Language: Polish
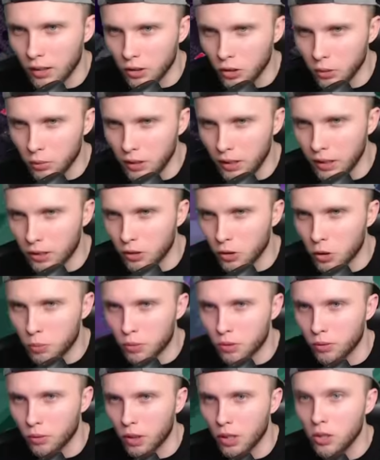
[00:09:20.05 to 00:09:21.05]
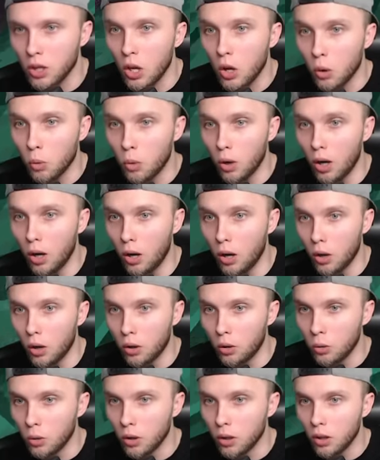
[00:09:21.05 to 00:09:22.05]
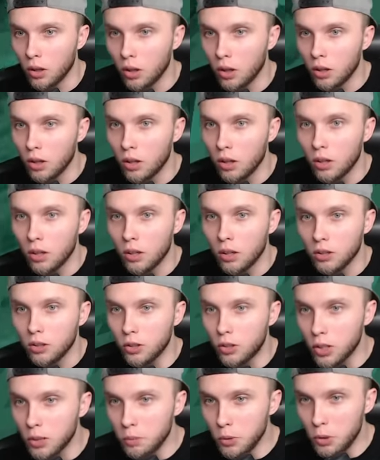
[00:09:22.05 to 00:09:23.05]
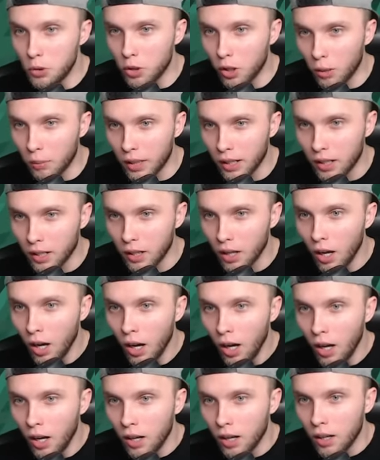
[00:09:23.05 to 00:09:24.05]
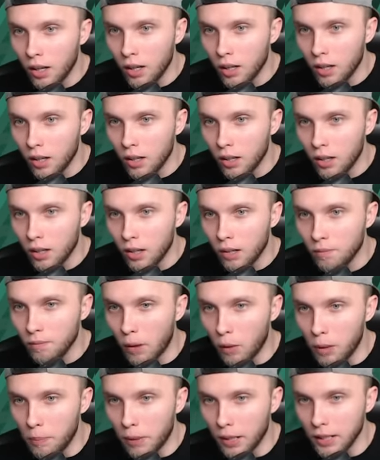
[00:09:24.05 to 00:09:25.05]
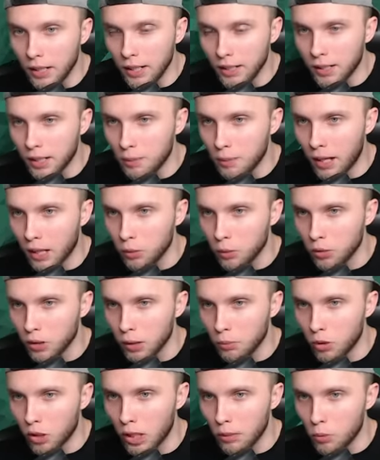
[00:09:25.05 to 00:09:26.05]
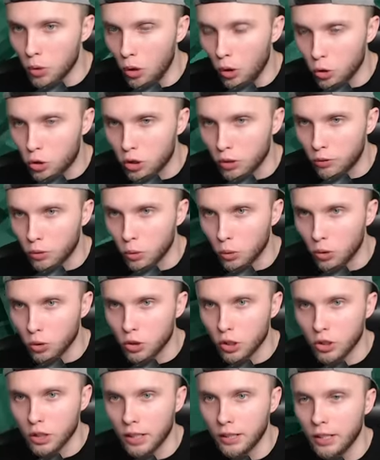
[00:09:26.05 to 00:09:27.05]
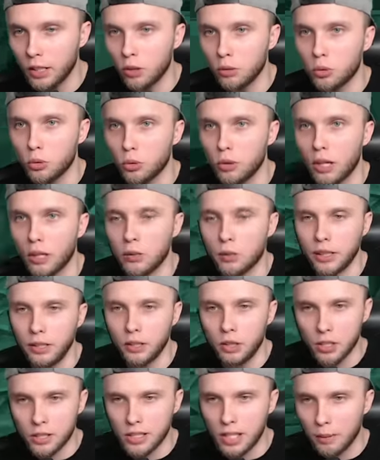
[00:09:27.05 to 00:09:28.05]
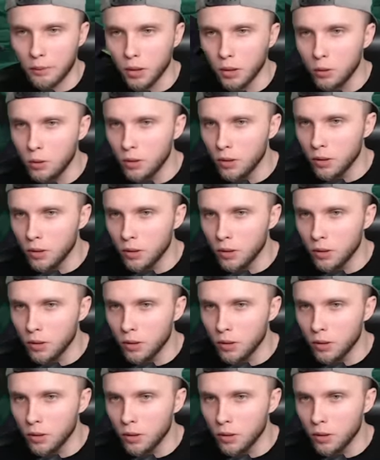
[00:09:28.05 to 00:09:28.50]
Nie mogę kogoś przywołać. Wow! to jest mój ziomek! Mały pan Endermanu i mogę mu oczy wyłączać, a nie, on mruga. Dobra, idziesz za mną?